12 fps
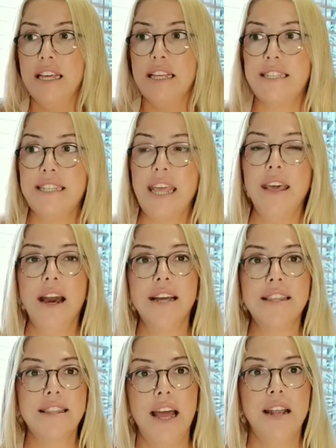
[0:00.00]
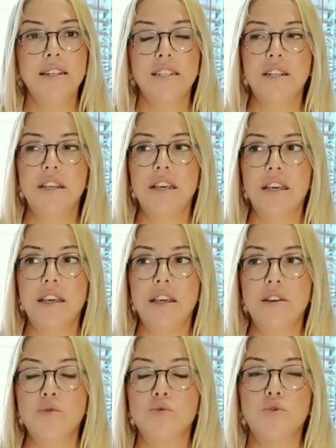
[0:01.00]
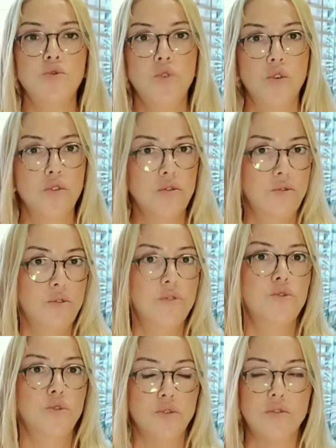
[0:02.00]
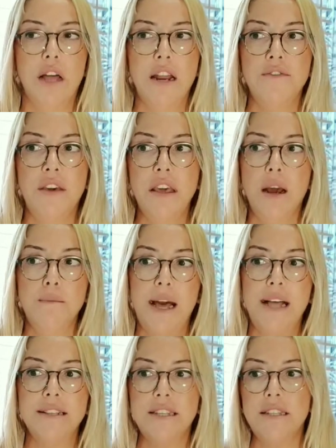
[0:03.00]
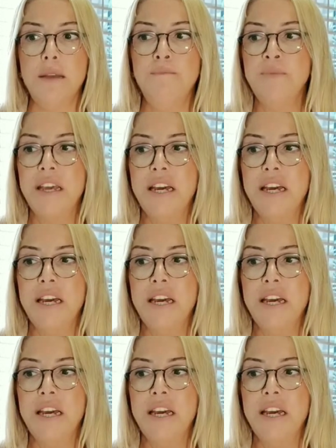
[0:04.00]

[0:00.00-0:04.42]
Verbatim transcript: seyahatler, e, uzun yolculuklar veya belki de